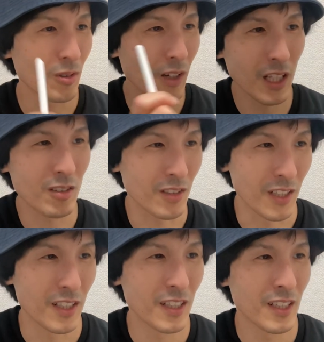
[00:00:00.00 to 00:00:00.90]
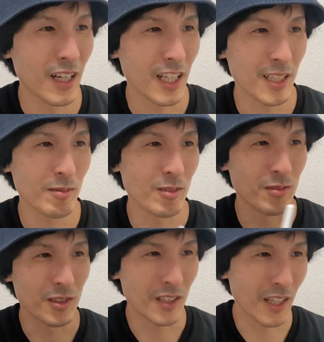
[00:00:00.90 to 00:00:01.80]
角に頭を
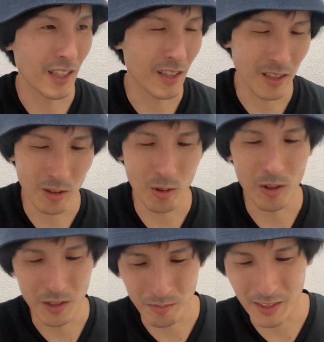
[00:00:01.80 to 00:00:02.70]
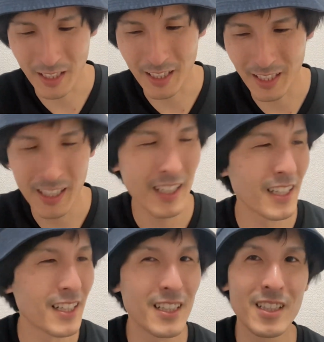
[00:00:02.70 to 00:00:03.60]
ぶつけてこい、みたいなね。
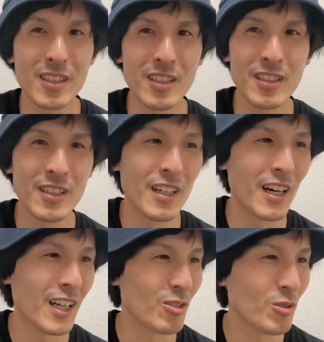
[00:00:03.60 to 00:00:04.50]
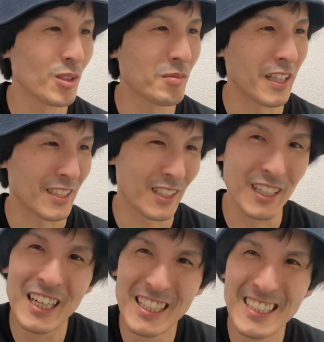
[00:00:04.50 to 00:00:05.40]
あれ、どういう意味だったっ
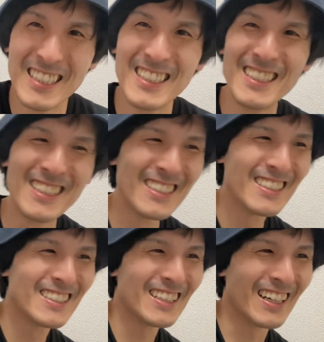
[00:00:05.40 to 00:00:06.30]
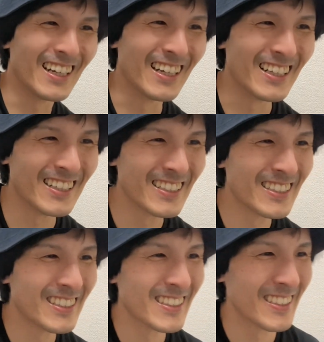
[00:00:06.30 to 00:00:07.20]
け？はい。
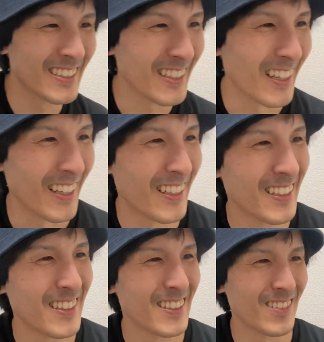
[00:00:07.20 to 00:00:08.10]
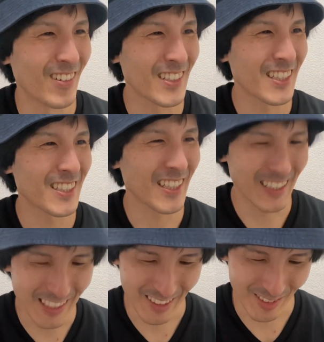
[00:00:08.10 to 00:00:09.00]
さあ、私が
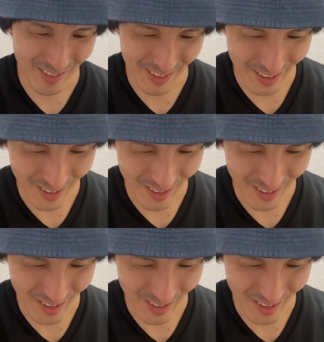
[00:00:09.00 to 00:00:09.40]
出てくるって